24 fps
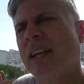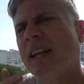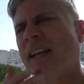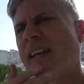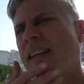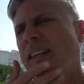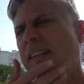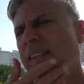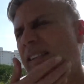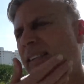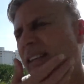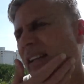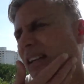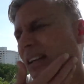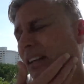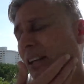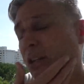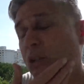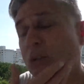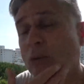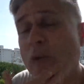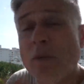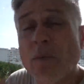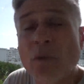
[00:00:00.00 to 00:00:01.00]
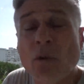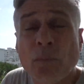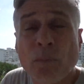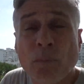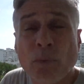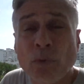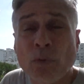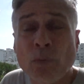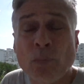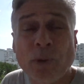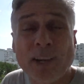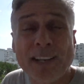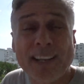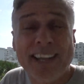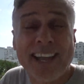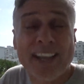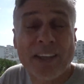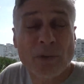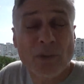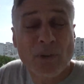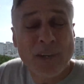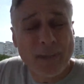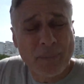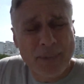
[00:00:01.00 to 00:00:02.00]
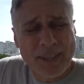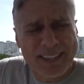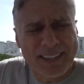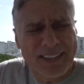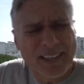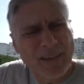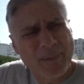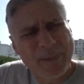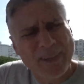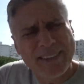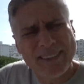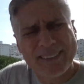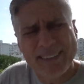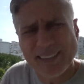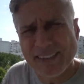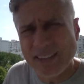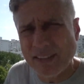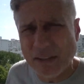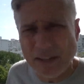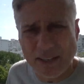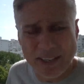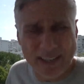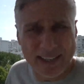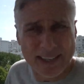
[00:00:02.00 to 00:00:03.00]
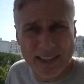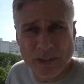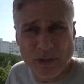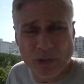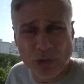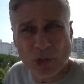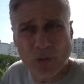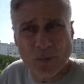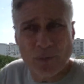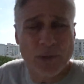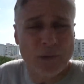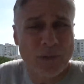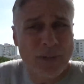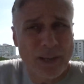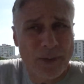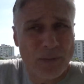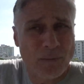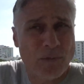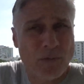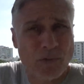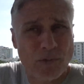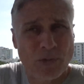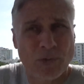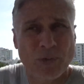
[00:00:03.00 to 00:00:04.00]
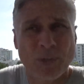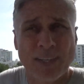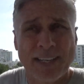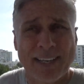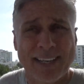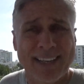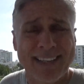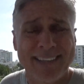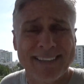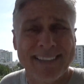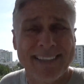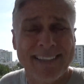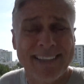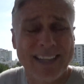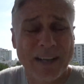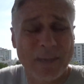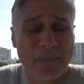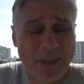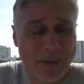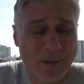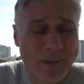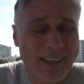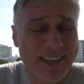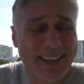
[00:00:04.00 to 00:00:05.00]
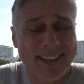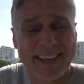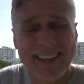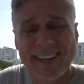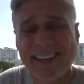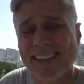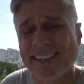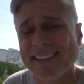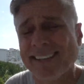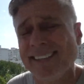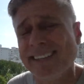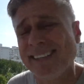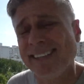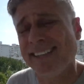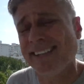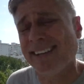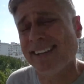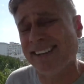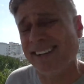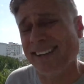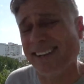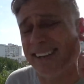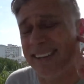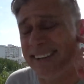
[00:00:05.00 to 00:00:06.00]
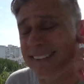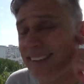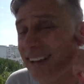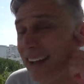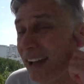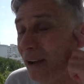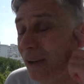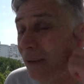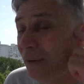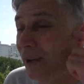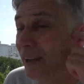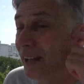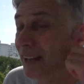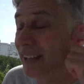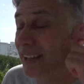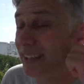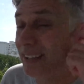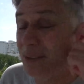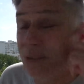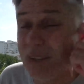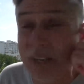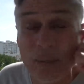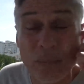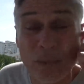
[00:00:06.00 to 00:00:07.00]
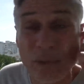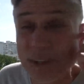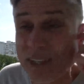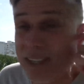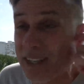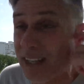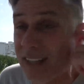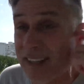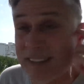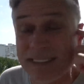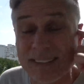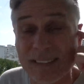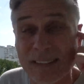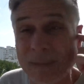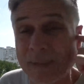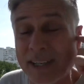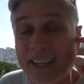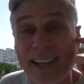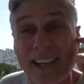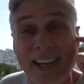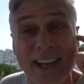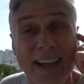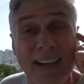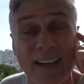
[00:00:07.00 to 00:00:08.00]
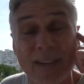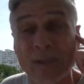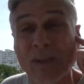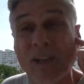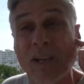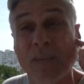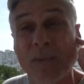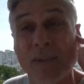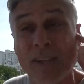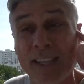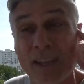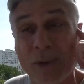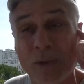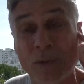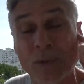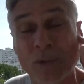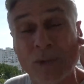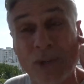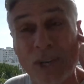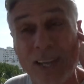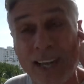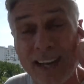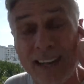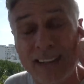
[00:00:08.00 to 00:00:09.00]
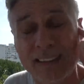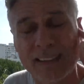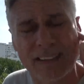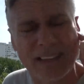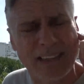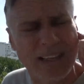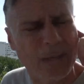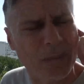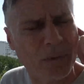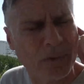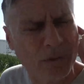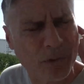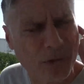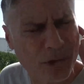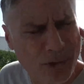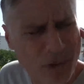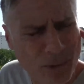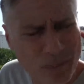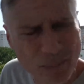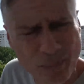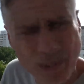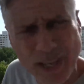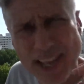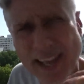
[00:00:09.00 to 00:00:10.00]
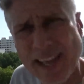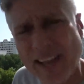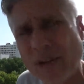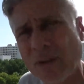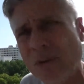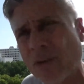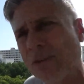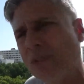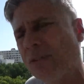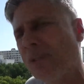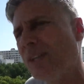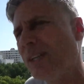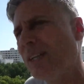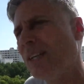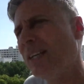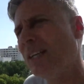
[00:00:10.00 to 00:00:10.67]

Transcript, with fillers: Este, la tuvimos por un par de años, lamentablemente eh, yo vivía mucho en la Argentina, vivía en la Argentina, regresaba, eh, no la podía este, manejar, no la podía controlar, teníamos ocho empleados.